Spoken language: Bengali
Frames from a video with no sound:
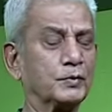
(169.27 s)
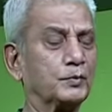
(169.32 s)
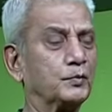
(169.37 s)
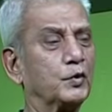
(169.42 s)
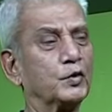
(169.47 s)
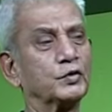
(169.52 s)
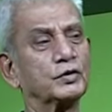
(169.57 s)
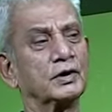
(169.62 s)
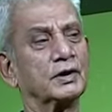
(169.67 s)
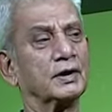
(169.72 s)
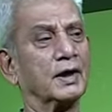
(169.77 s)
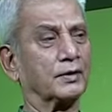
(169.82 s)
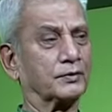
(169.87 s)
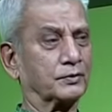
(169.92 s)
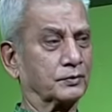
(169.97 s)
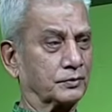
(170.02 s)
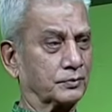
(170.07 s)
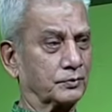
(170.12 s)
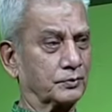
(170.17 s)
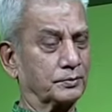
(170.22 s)
মন দিয়ে
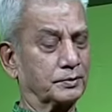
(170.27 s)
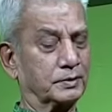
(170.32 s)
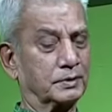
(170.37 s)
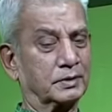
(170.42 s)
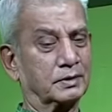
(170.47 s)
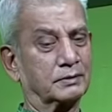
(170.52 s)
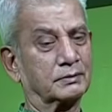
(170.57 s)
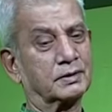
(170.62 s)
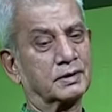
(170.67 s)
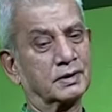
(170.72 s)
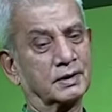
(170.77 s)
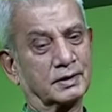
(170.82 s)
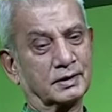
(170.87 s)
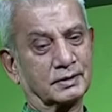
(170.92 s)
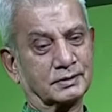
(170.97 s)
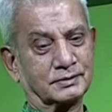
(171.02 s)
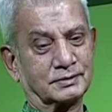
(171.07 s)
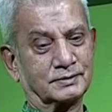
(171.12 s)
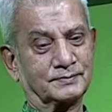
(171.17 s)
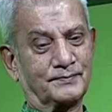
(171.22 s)
নাটক করবি ঠিক
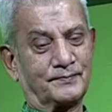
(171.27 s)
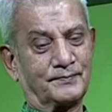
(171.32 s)
আছে